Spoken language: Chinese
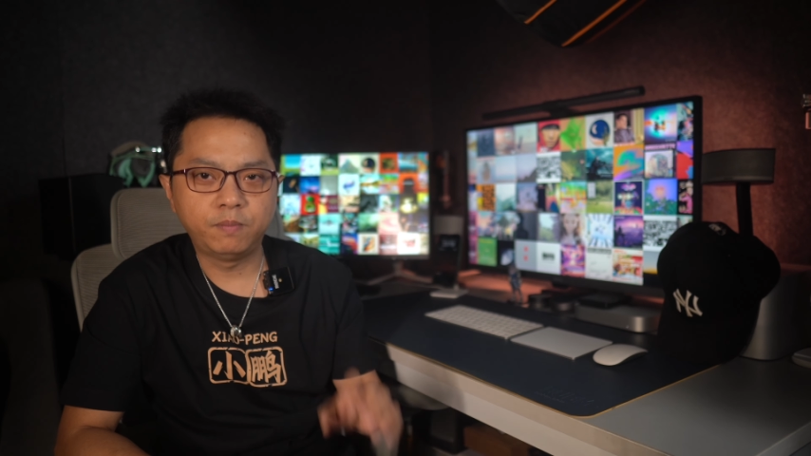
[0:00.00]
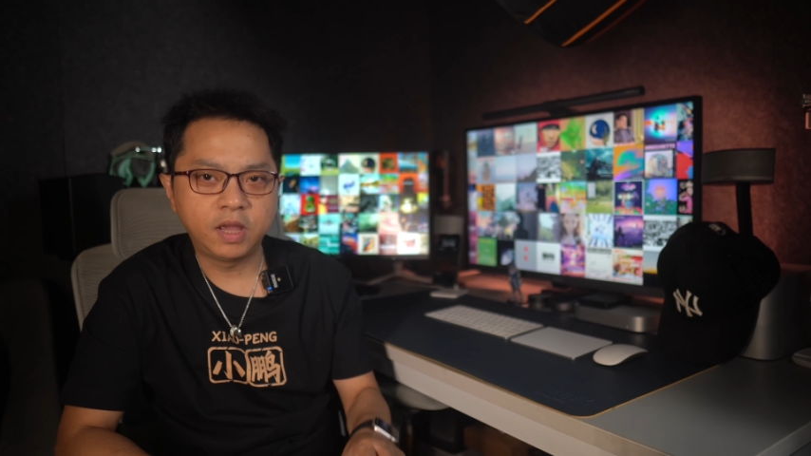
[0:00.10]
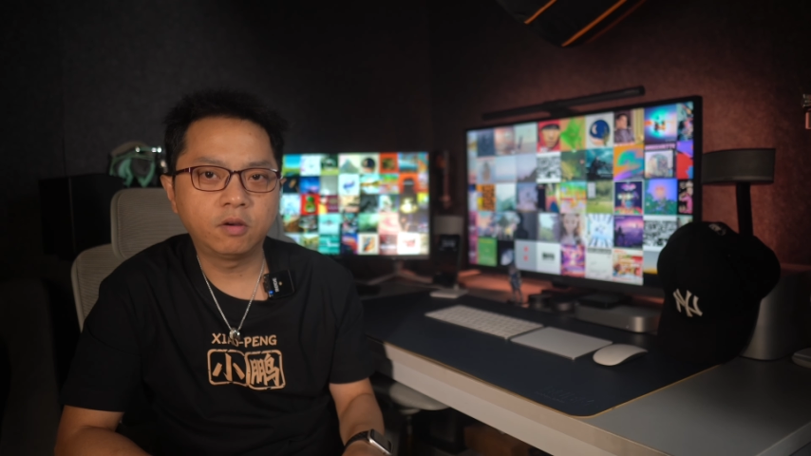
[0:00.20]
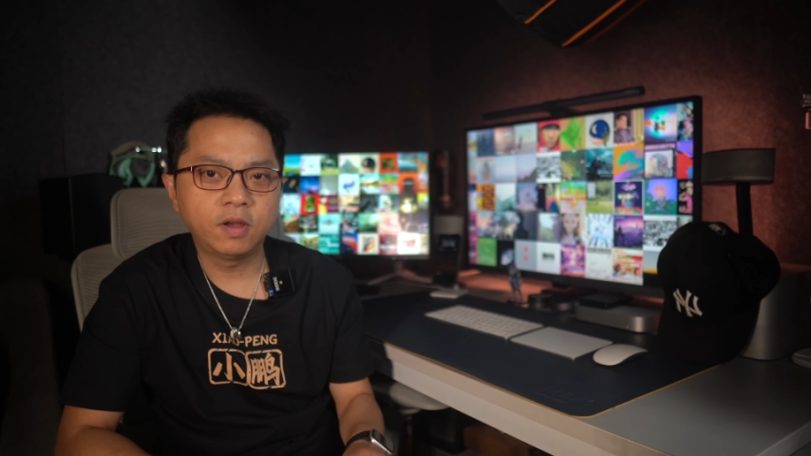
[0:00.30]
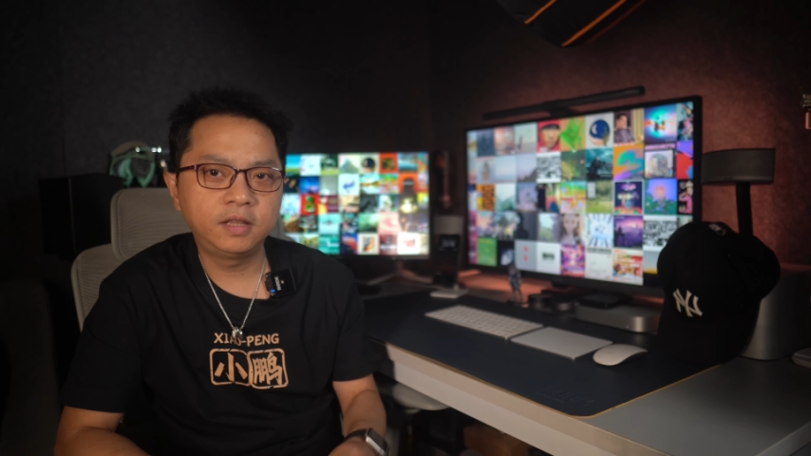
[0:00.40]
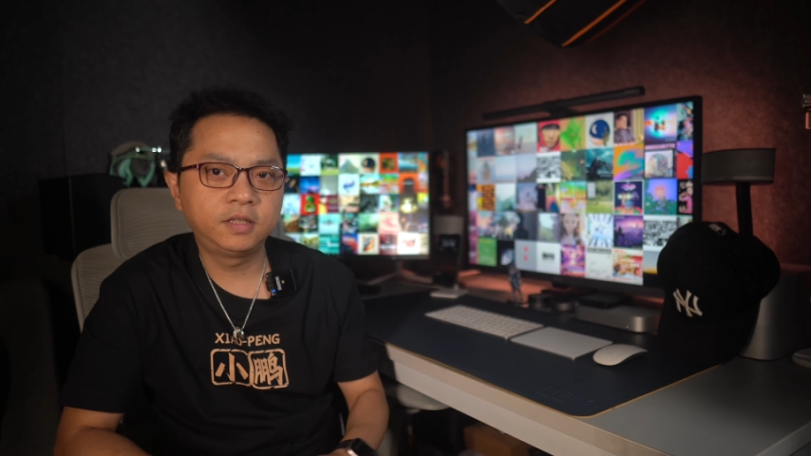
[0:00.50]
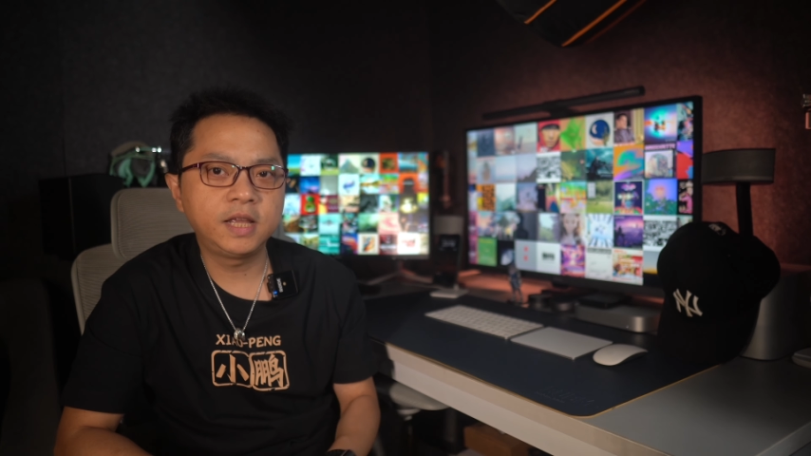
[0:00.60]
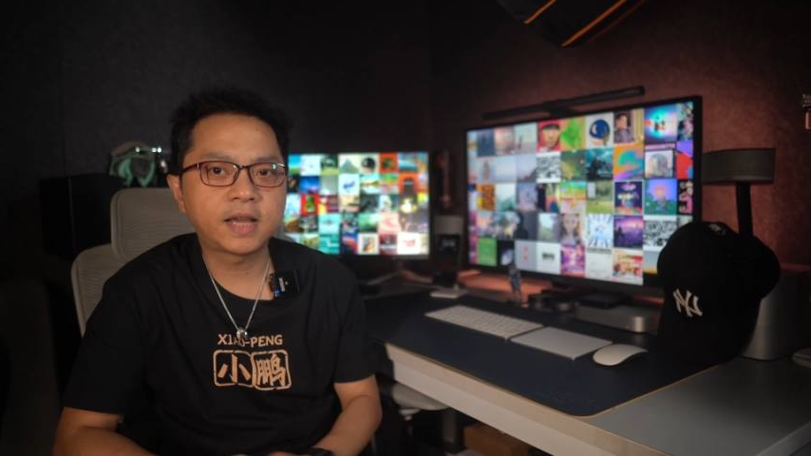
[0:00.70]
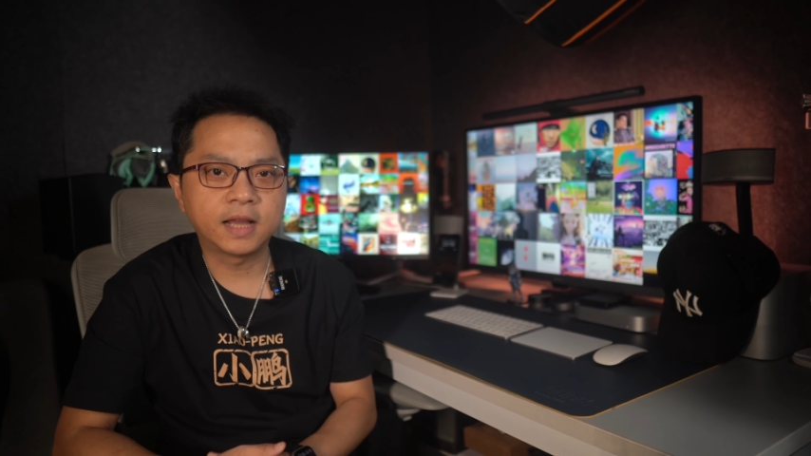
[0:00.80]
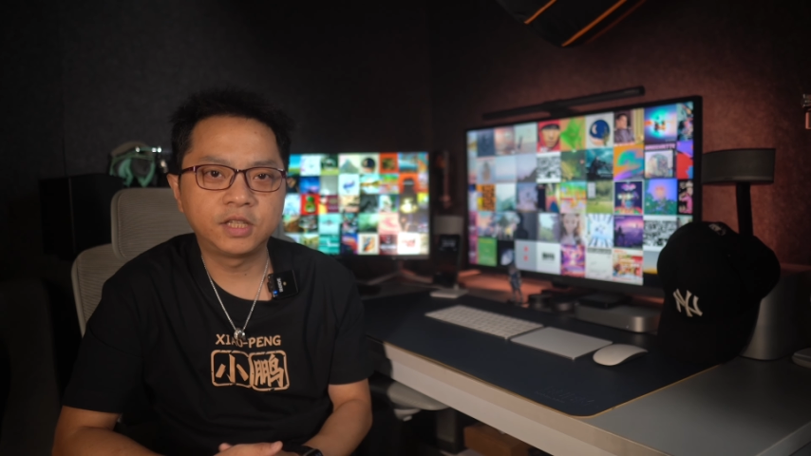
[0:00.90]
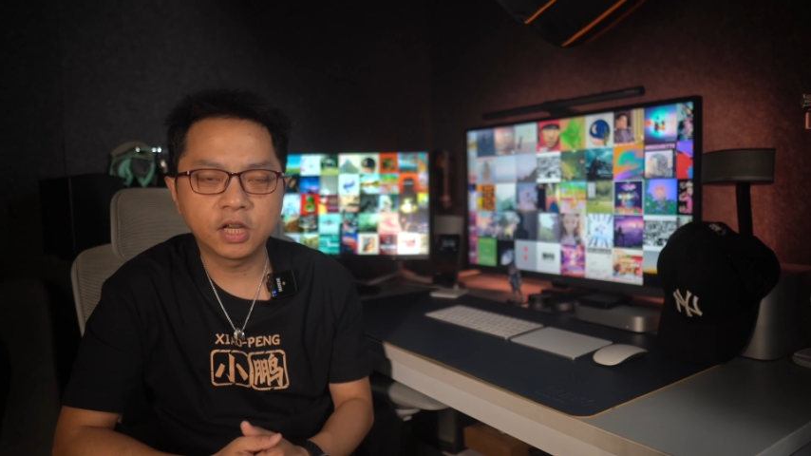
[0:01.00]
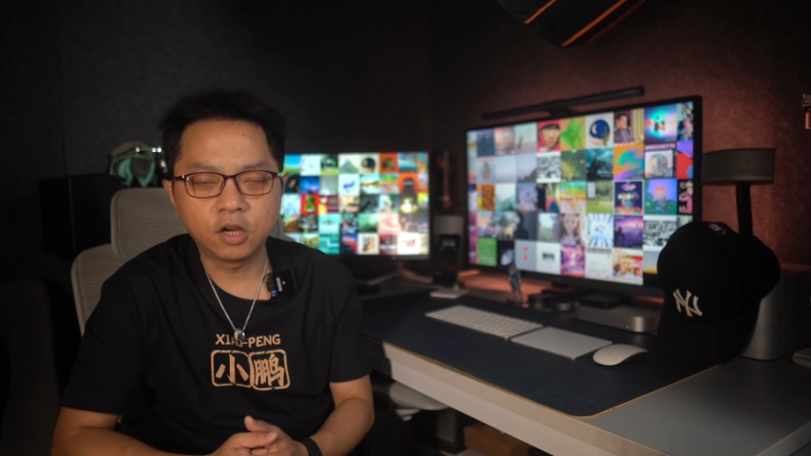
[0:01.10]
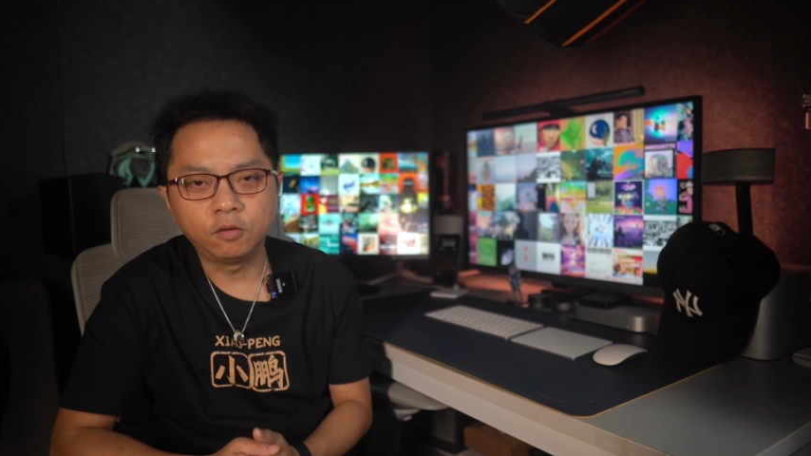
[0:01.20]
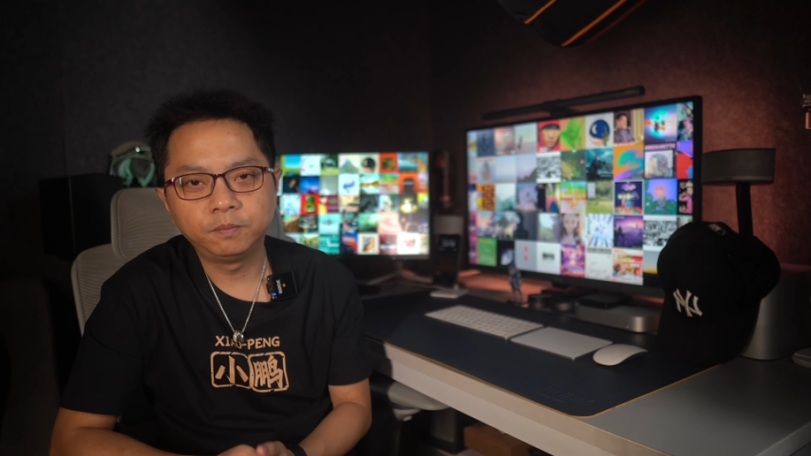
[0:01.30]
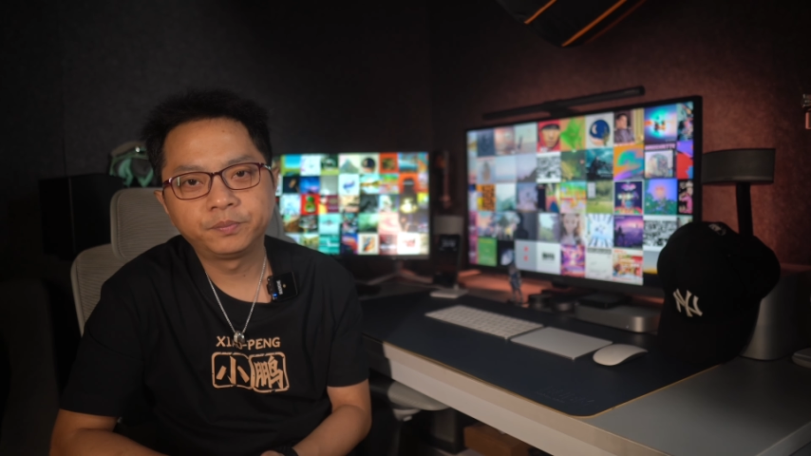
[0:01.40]
没有 SD 卡接
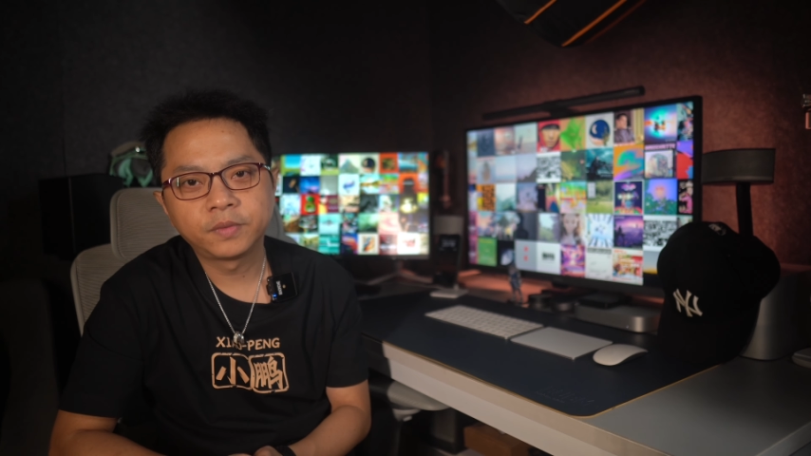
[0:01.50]
口，